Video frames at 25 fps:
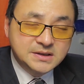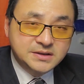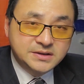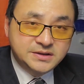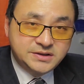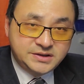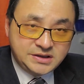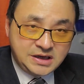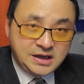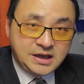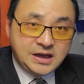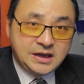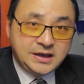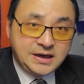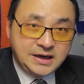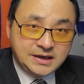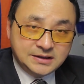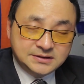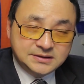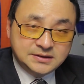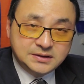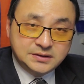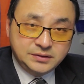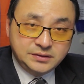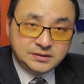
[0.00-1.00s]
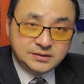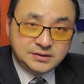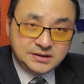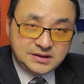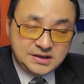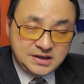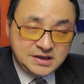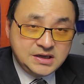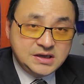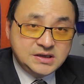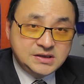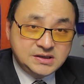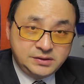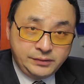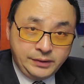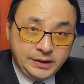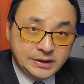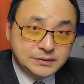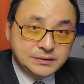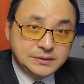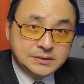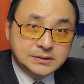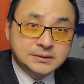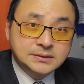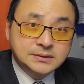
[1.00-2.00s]
加拿大第一集团
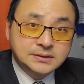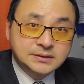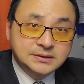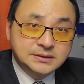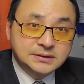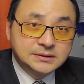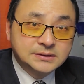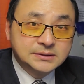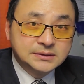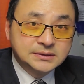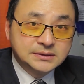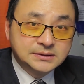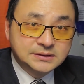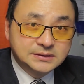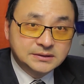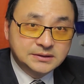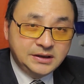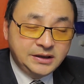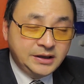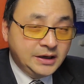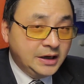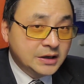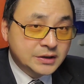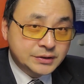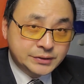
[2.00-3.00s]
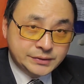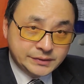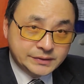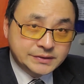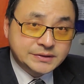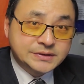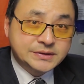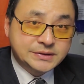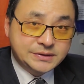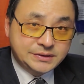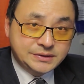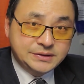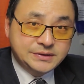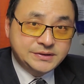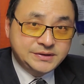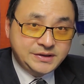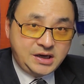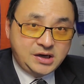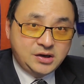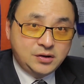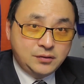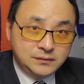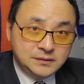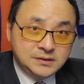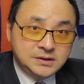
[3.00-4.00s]
军应该说是战
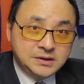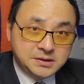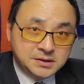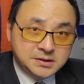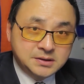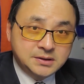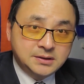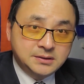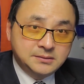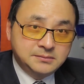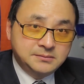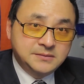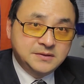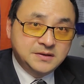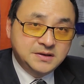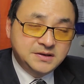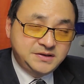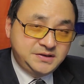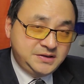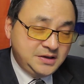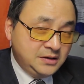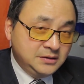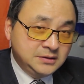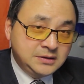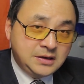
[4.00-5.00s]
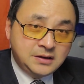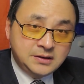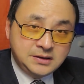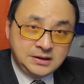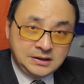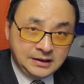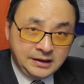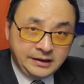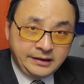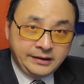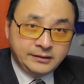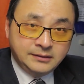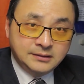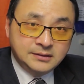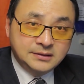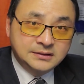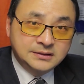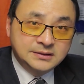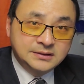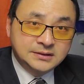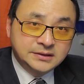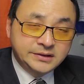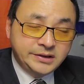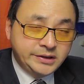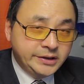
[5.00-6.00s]
功赫赫，相当厉害，
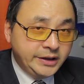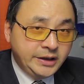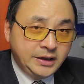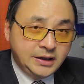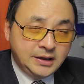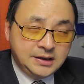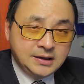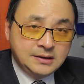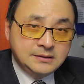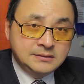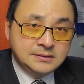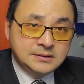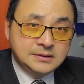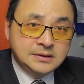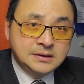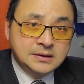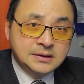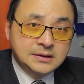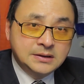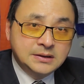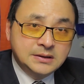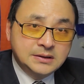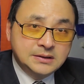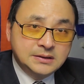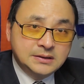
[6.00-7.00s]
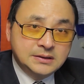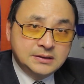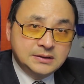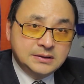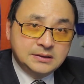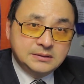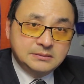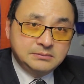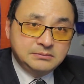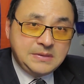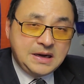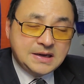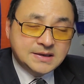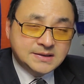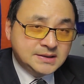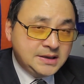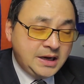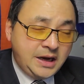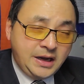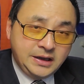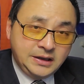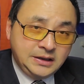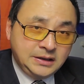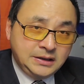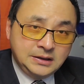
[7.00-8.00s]
可以跟。曼斯
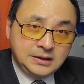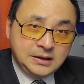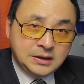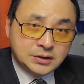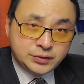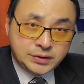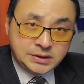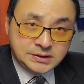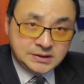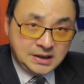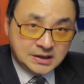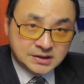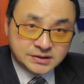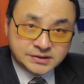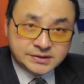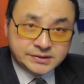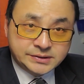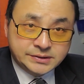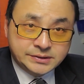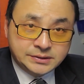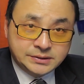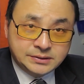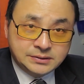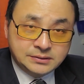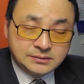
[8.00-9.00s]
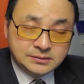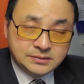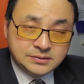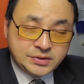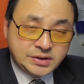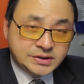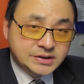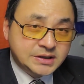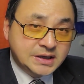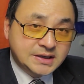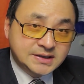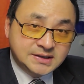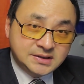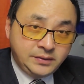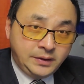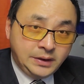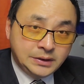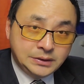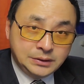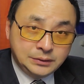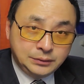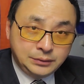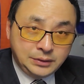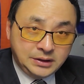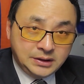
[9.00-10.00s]
坦因的装甲师、装甲集团
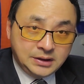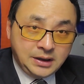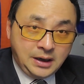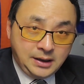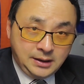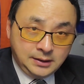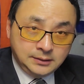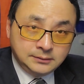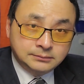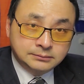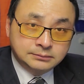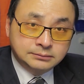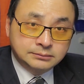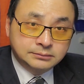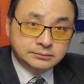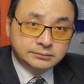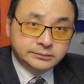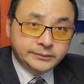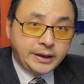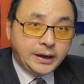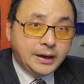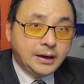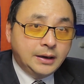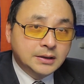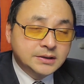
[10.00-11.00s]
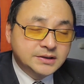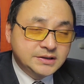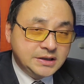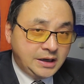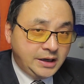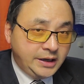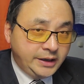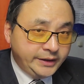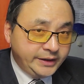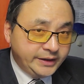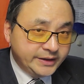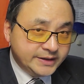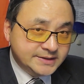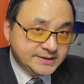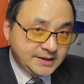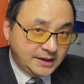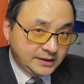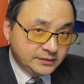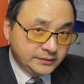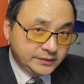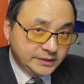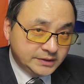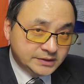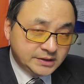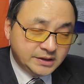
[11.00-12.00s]
军对抗，啊，加拿大的战
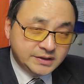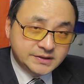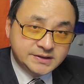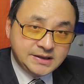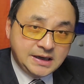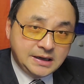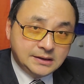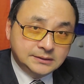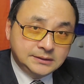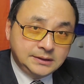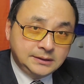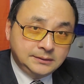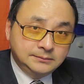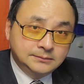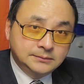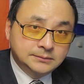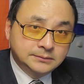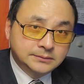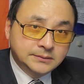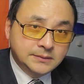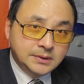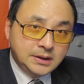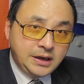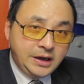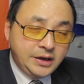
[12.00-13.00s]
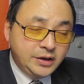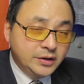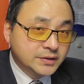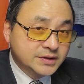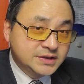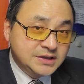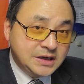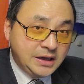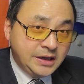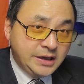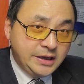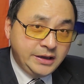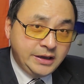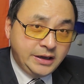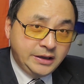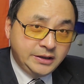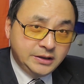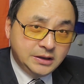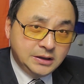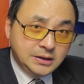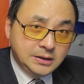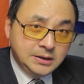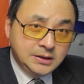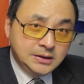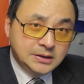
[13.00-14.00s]
斗力是很强的，还有加拿大
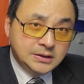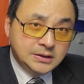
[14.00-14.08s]
的